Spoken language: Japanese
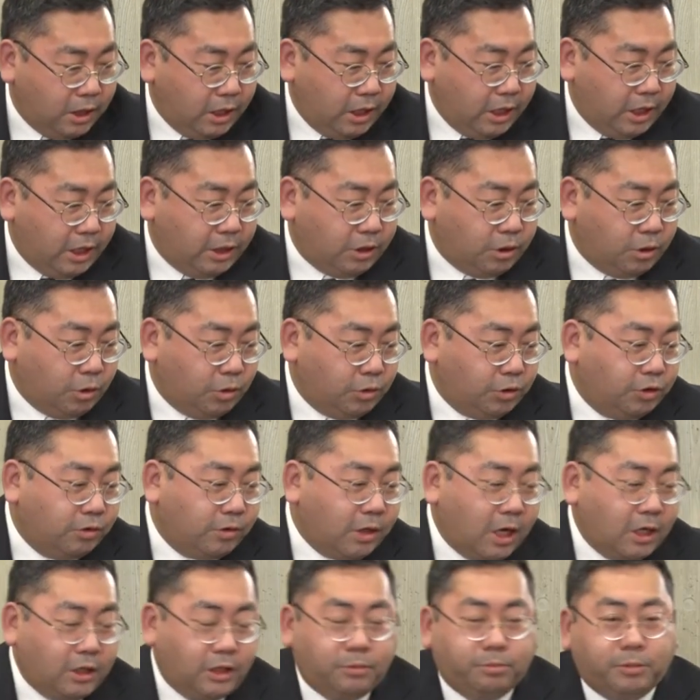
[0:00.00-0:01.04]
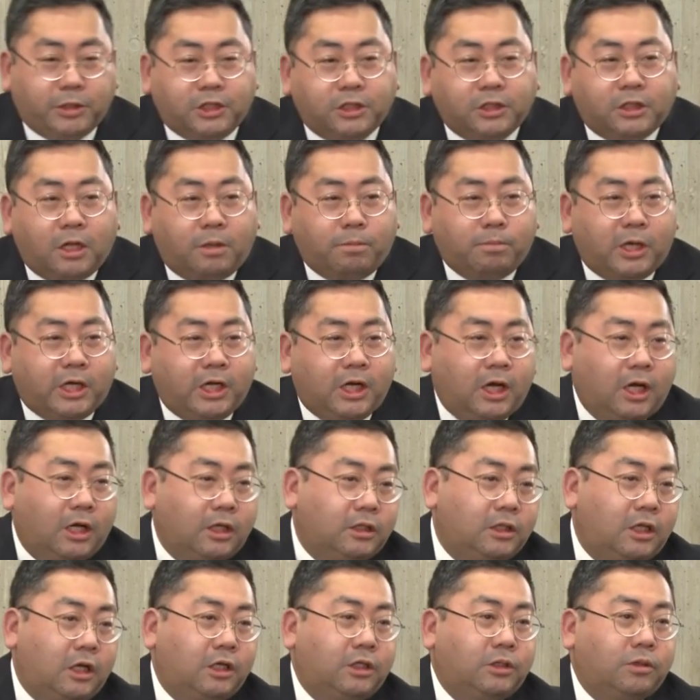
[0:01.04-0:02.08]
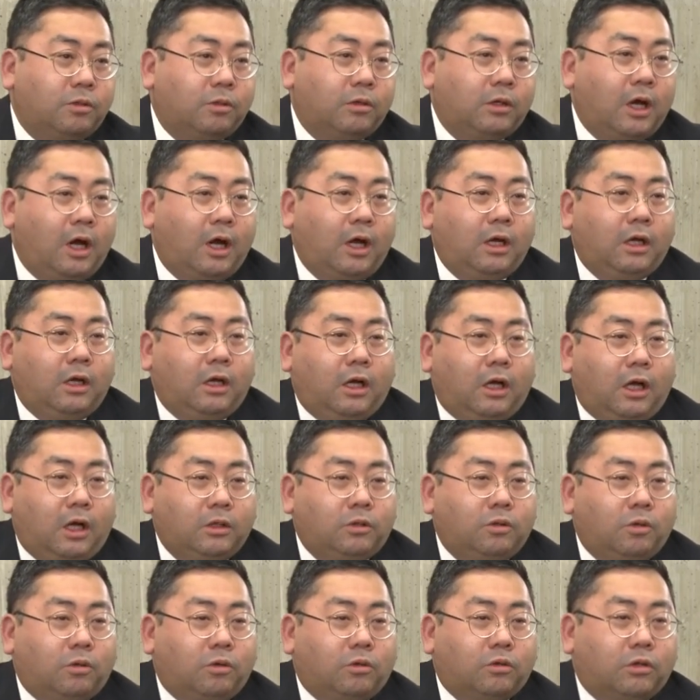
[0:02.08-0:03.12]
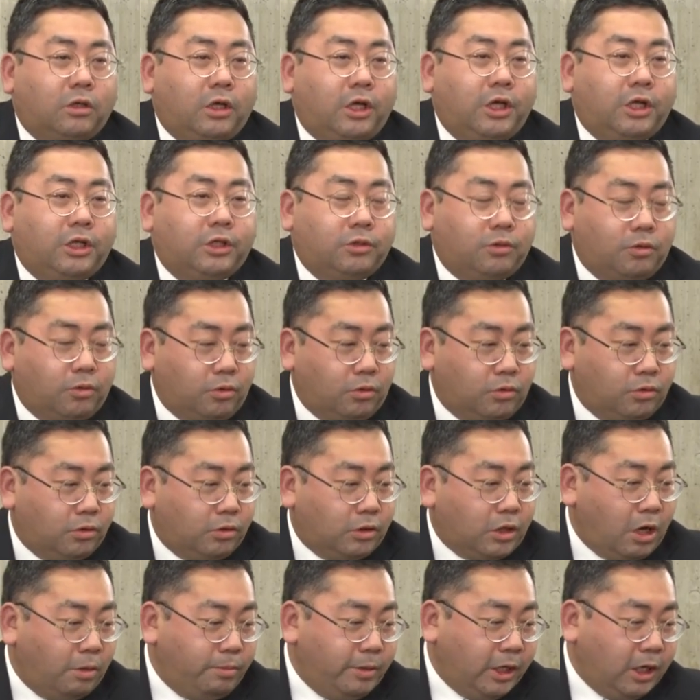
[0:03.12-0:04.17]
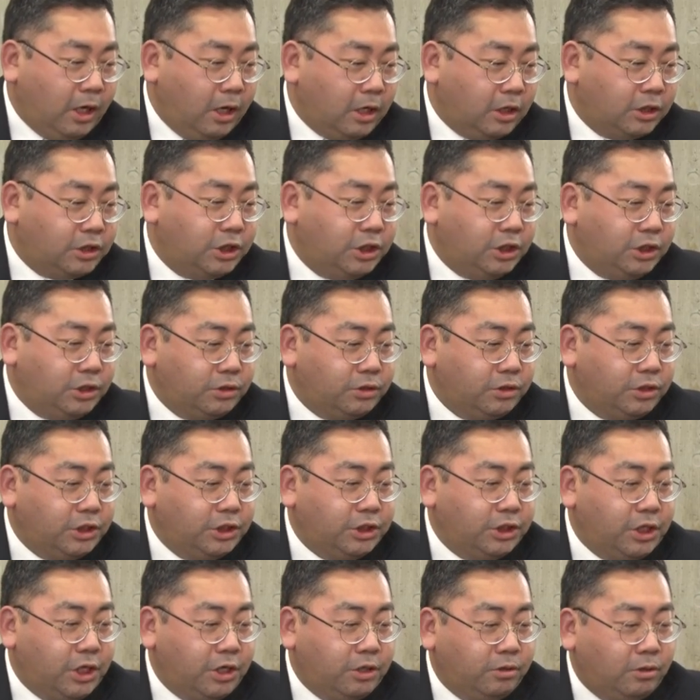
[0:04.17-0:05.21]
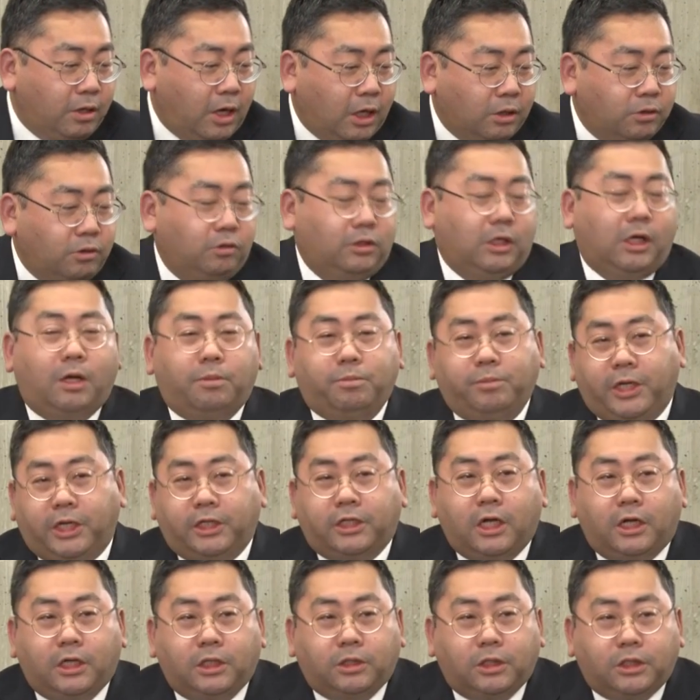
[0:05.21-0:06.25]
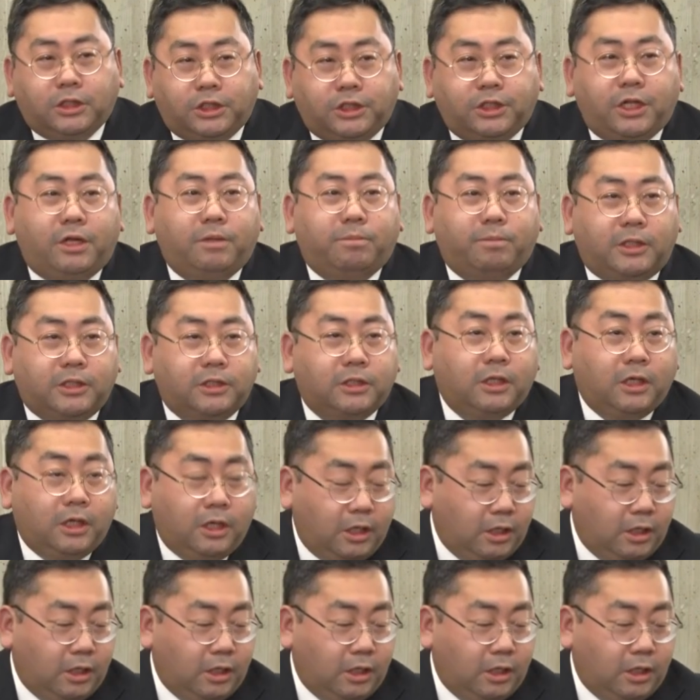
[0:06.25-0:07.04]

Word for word: えっと、床に水たまりがあったりとかあと、えっと、壁から浸水している跡が見えたりしています。